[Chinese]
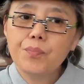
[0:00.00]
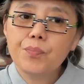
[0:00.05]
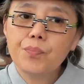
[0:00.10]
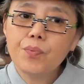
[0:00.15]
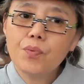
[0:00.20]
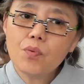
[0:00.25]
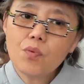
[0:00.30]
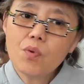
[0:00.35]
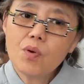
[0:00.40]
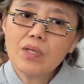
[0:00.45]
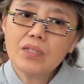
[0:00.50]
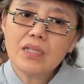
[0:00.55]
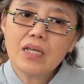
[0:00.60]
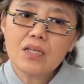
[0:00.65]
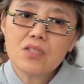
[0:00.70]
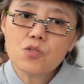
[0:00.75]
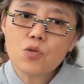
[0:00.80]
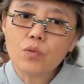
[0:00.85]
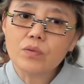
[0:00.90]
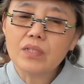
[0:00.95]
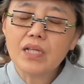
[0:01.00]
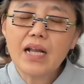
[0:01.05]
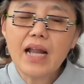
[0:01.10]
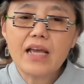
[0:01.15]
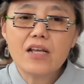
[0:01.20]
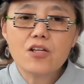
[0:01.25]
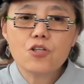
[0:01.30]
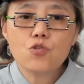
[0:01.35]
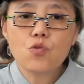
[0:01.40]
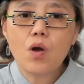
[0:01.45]
不过呢，总的
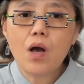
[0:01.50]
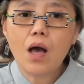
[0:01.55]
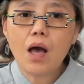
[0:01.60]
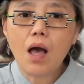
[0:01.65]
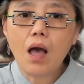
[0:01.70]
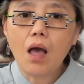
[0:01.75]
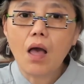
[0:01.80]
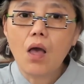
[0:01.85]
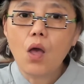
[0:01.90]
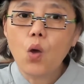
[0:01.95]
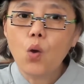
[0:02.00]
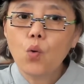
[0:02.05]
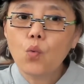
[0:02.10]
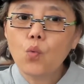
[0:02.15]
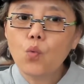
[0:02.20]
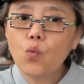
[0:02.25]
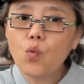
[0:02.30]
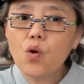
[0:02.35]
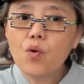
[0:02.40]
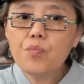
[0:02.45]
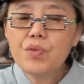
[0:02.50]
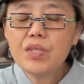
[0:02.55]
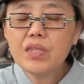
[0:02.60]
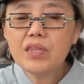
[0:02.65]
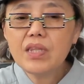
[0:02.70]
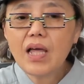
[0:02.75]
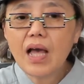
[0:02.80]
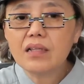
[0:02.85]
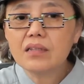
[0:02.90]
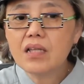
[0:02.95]
来说啊，国
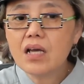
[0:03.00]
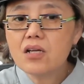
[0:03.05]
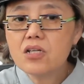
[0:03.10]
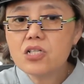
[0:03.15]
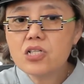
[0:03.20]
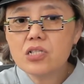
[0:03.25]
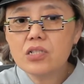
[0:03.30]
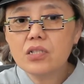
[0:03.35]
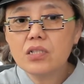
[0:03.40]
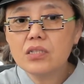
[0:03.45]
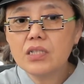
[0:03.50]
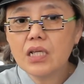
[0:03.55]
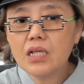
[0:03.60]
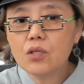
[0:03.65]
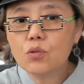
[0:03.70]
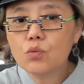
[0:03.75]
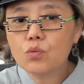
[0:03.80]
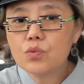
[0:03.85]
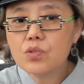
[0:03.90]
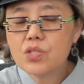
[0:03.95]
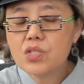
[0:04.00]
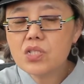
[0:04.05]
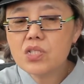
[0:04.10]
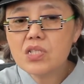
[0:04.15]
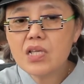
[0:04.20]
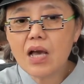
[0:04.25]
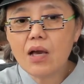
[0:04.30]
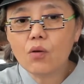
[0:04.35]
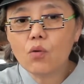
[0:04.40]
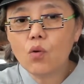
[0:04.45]
民党当时的那种
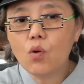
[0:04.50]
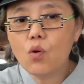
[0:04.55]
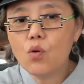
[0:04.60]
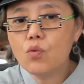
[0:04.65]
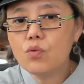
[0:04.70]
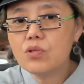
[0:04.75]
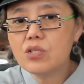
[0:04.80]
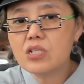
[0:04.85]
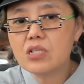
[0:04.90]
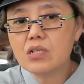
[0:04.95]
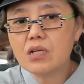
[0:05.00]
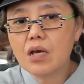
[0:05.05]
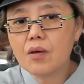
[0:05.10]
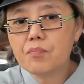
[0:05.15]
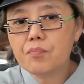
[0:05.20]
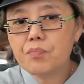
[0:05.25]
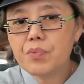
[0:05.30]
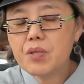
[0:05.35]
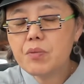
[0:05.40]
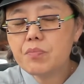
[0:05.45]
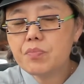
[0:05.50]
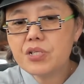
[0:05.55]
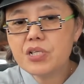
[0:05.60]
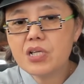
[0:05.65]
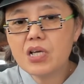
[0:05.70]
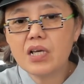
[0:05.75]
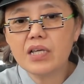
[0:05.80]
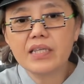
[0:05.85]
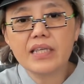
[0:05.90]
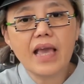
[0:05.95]
思想控制呢，并不
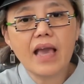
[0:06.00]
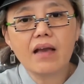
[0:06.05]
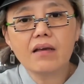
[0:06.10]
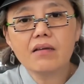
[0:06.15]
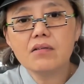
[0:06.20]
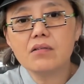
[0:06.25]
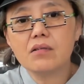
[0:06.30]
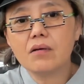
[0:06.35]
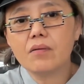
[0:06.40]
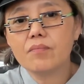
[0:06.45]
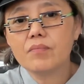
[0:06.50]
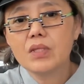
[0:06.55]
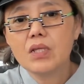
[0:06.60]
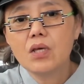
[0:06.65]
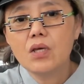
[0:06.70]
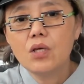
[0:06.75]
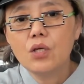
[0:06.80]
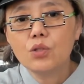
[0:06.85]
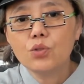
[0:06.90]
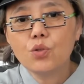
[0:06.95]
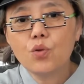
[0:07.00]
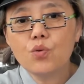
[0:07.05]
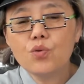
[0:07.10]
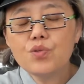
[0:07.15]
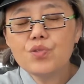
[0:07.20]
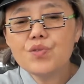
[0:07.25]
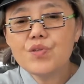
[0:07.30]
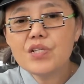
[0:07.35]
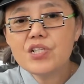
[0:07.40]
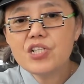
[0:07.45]
是很严格，
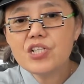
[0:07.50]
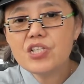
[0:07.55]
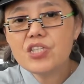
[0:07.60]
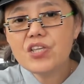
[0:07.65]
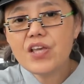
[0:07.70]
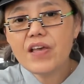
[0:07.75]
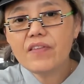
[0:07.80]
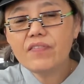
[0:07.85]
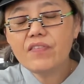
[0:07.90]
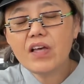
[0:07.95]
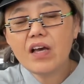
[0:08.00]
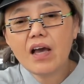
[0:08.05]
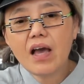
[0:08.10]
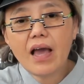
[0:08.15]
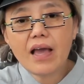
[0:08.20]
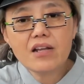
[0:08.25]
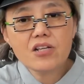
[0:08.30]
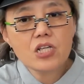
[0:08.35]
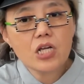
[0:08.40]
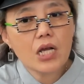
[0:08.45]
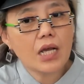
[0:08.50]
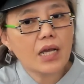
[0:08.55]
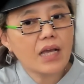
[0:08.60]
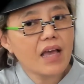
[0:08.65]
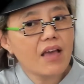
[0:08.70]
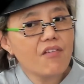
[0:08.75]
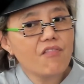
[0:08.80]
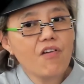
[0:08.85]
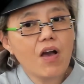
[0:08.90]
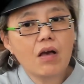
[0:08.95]
同学之间呢还是很
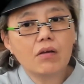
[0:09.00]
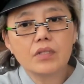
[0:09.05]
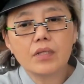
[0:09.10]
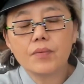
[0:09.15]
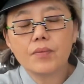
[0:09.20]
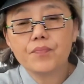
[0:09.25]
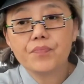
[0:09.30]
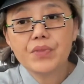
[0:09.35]
开放的。